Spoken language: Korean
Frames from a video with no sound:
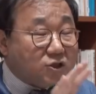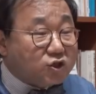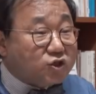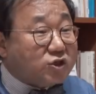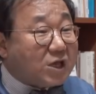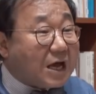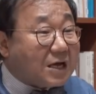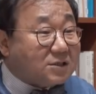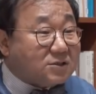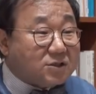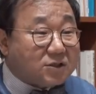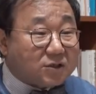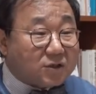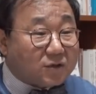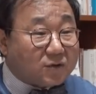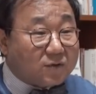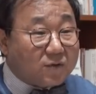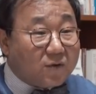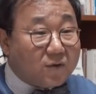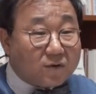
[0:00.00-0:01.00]

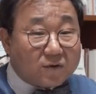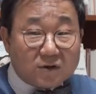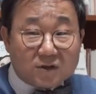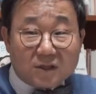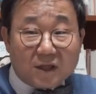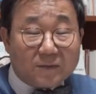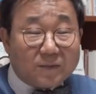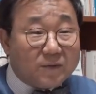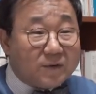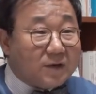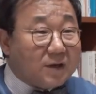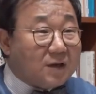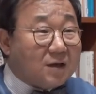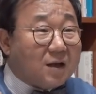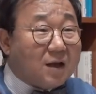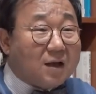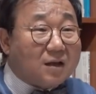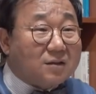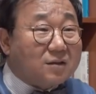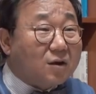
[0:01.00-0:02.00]
추상적이고 그러다
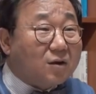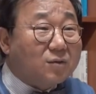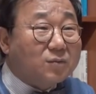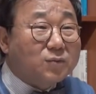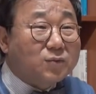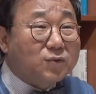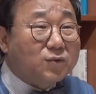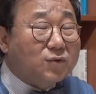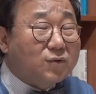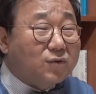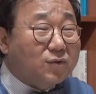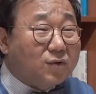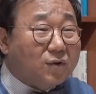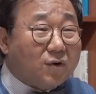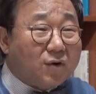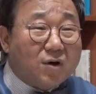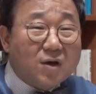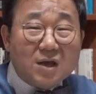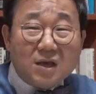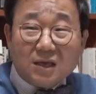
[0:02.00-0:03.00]
보니까
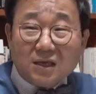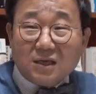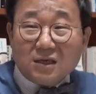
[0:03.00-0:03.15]
너무